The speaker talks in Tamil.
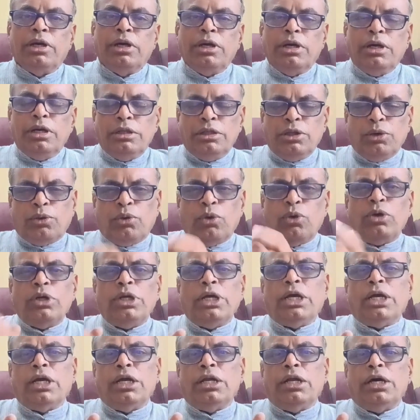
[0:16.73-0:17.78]
இந்த
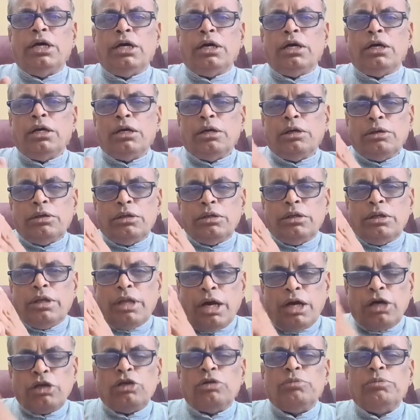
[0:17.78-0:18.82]
கோரிக்கையில்
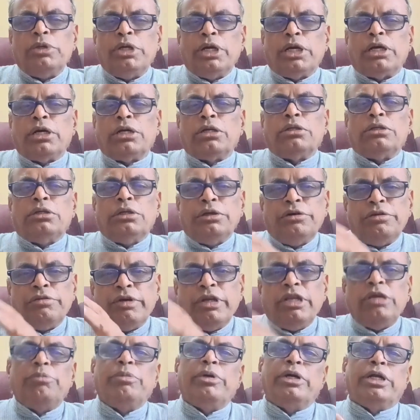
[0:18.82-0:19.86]
நியாயம் இருக்கிறது
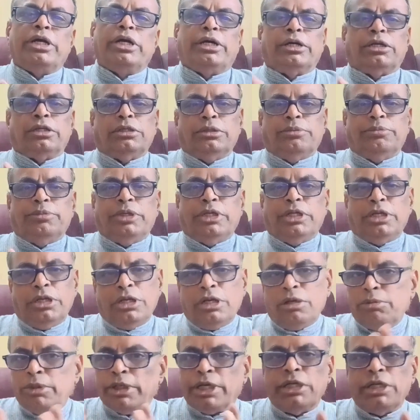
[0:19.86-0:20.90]
வலிமை இருக்கிறது ஏன்னா
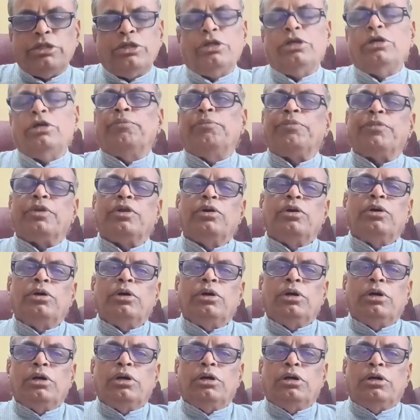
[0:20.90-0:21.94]
நமக்கே தெரியும்
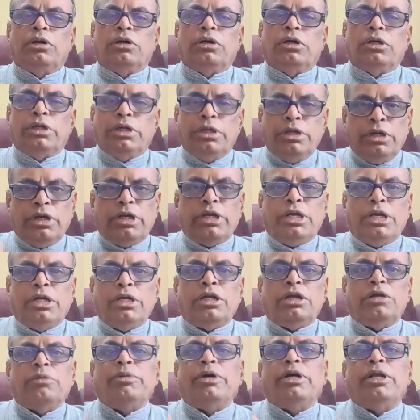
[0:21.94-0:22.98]
இன்றைய
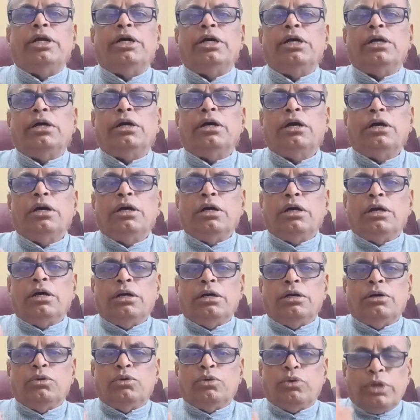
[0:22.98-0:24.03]
நிலைமையில்
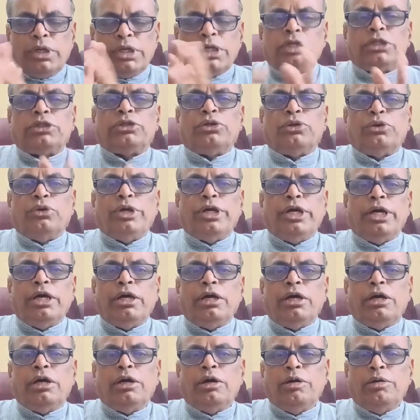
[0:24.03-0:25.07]
உலகத்தினுடைய
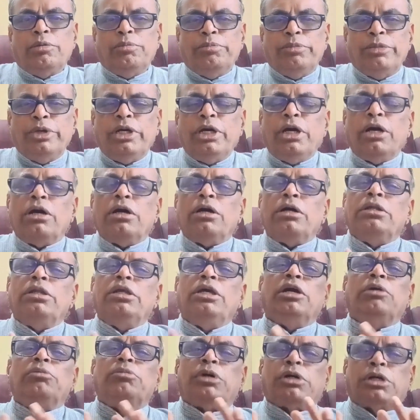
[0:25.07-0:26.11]
மிக
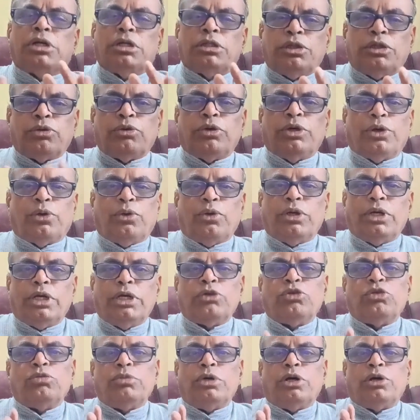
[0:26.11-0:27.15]
அதிக மக்கள் தொகை கொண்ட
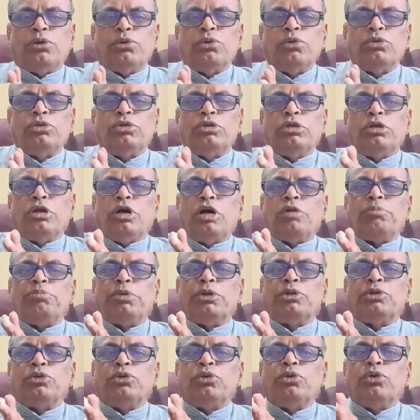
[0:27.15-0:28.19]
சுமார் நூற்று
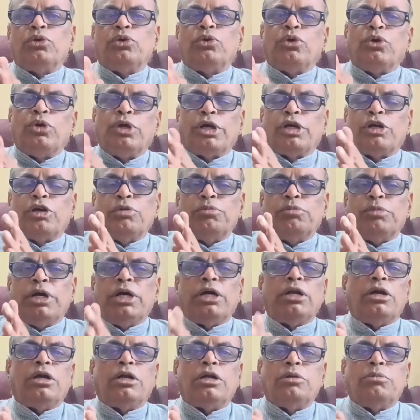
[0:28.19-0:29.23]
நாற்பத்தி ஒரு கோடிக்கும்
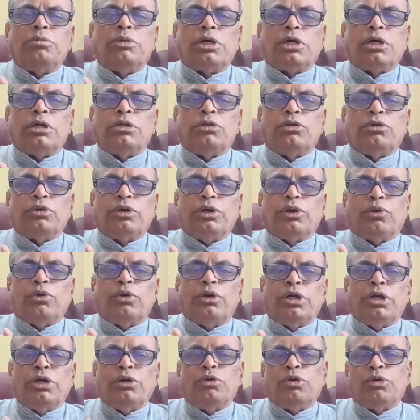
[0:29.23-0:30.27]
மேலான மக்கள் தொகை
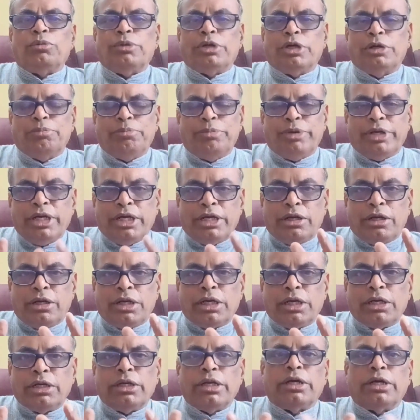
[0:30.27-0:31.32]
கொண்ட ஒரு மிகப்பெரிய
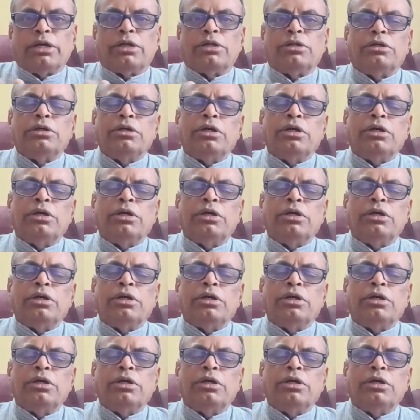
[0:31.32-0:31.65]
நாடாக இருக்கிறது